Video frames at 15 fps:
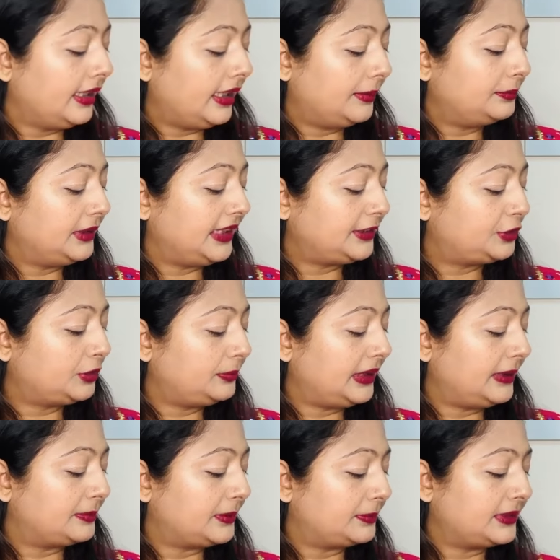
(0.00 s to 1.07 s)
अब नेक्स्ट जो मैं
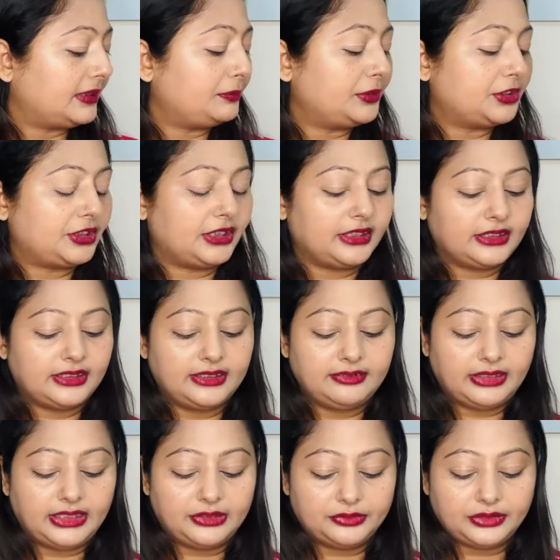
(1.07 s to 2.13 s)
आप सबके साथ में शेयर करने
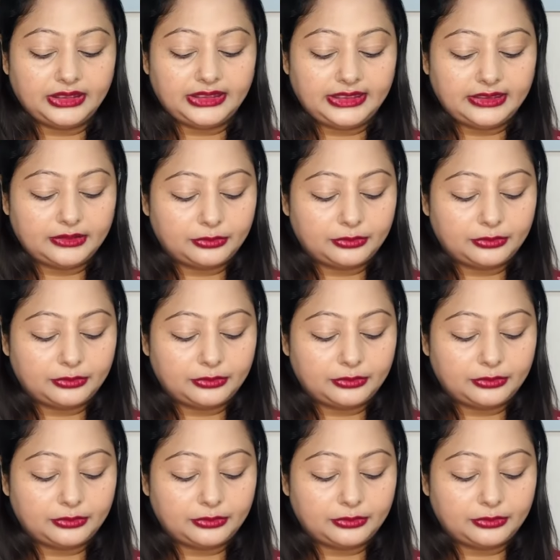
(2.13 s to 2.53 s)
वाली हूँ ना ये